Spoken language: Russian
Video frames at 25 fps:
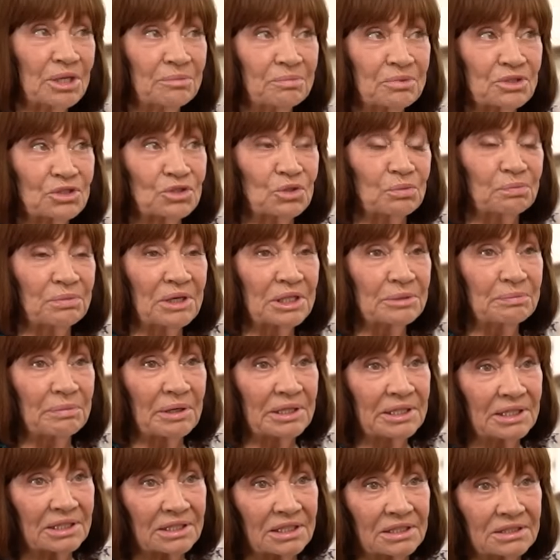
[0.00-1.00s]
Я поступать
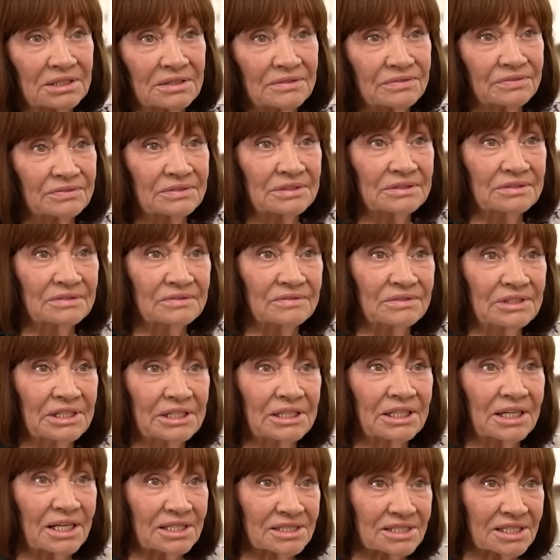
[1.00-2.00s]
поехала в
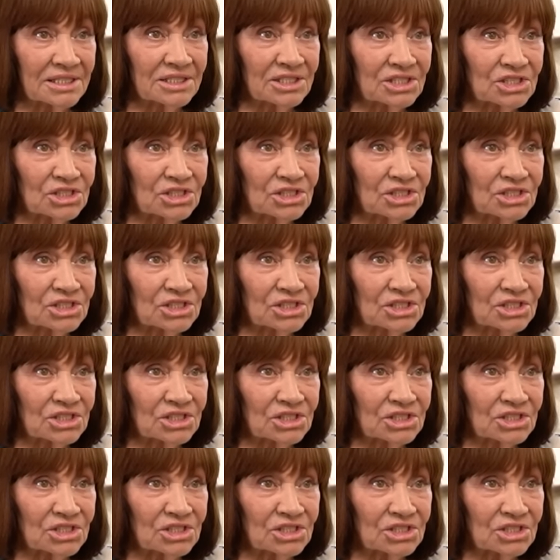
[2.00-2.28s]
Ленинградский